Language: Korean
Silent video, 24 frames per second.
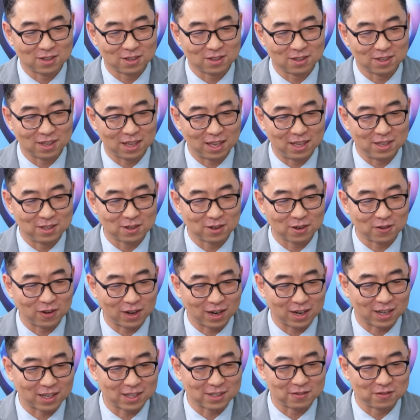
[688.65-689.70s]
저도 개인적으로
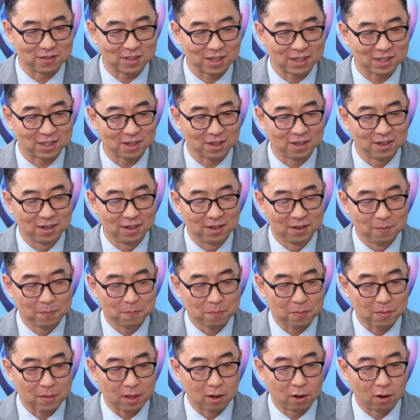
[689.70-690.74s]
바라겠습니다. 그래서
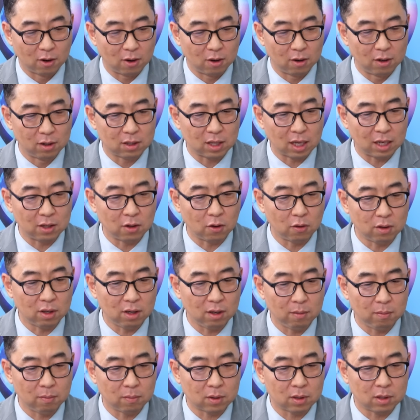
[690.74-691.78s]
어, 일단
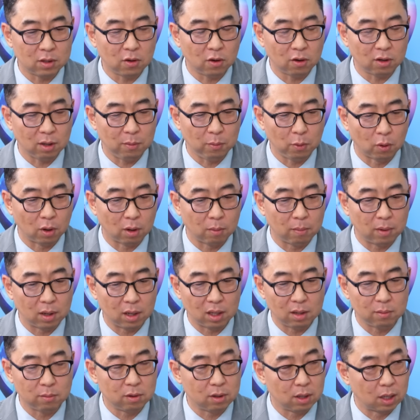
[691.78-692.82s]
형님, 큰 형님이
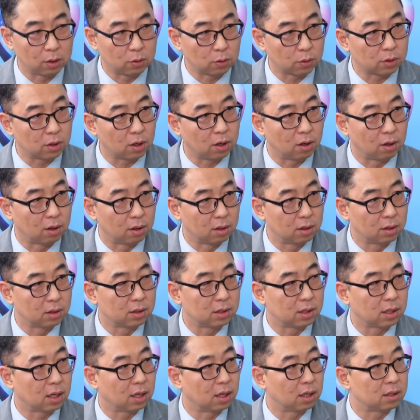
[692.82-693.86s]
오랜만에 힘을 내줘서
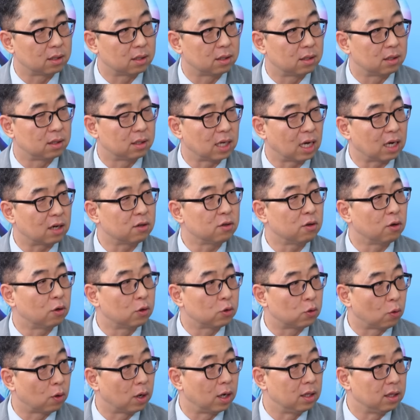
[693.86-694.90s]
제가 작은
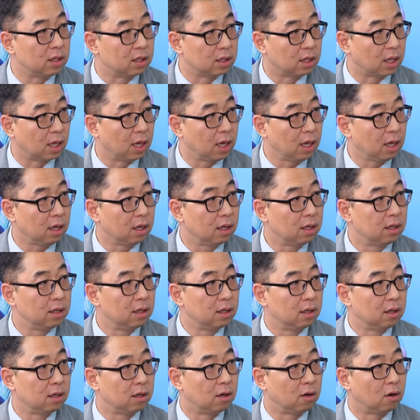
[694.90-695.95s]
형을 좋아했는데
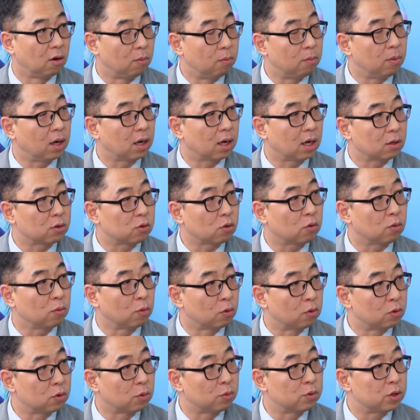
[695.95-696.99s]
어, 엄마가 조금
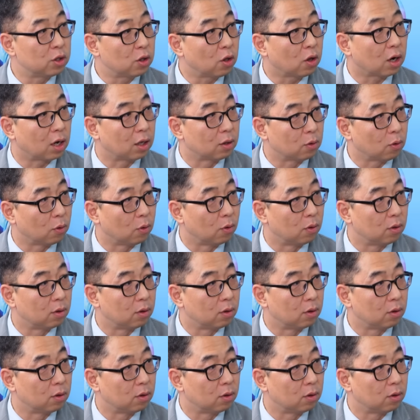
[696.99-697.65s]
오늘 좀 쉬더라도